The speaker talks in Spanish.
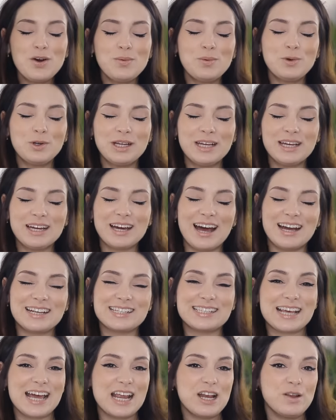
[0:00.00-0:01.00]

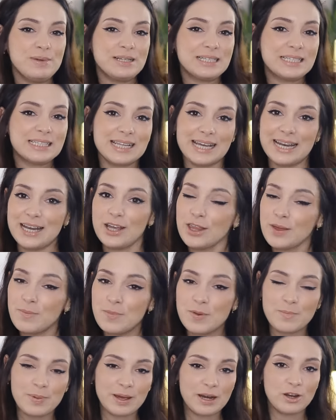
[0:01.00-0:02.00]
bonicas, el misterio de
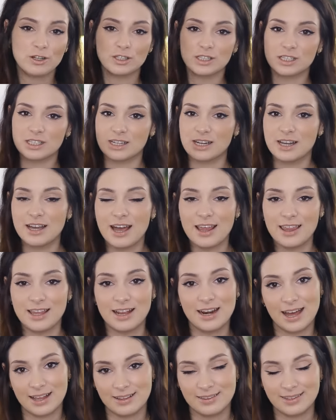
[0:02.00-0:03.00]
mi pelo sigue
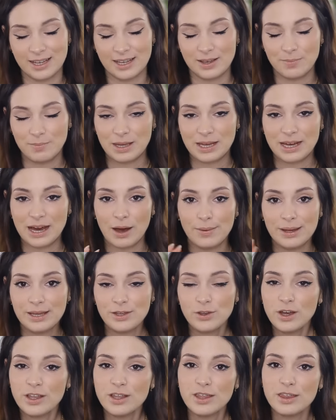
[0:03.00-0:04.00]
adelante. Mi
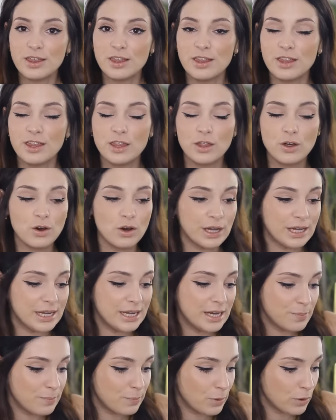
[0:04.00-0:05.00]
cabello ha decidido
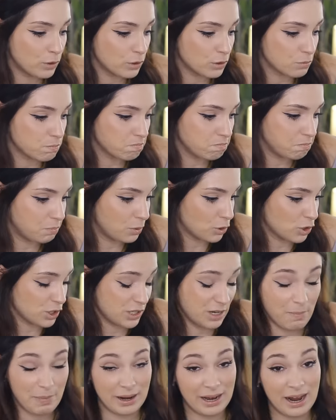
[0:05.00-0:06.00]
ir por por
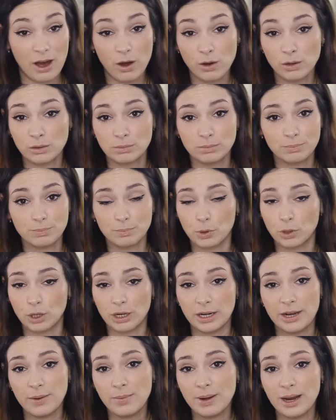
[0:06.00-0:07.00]
separado por
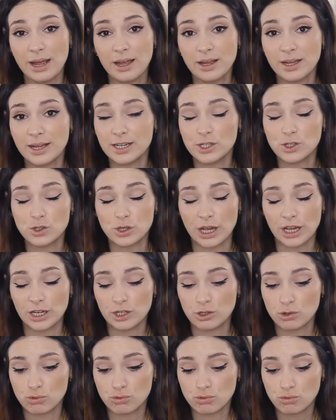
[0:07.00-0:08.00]
libre es,
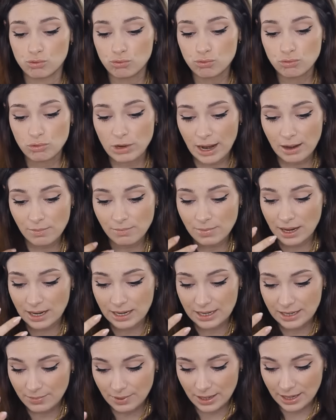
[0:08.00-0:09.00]
es un alma
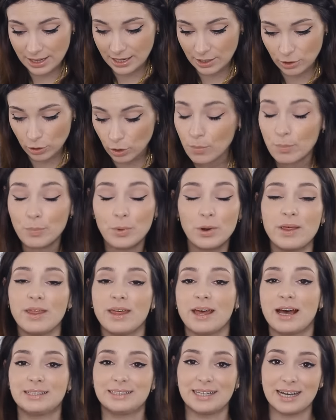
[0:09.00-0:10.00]
libre que no
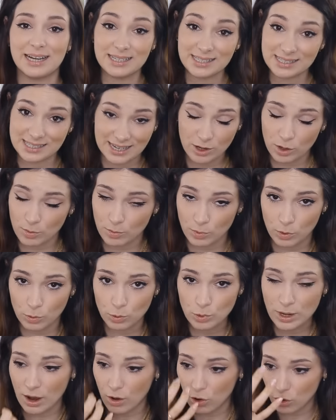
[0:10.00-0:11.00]
puede atarse como
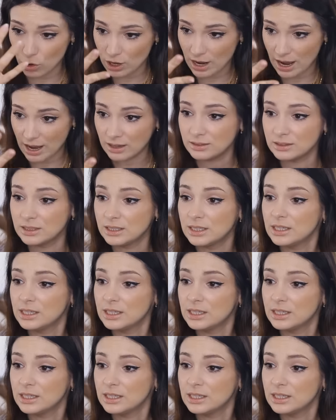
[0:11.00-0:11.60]
una ola.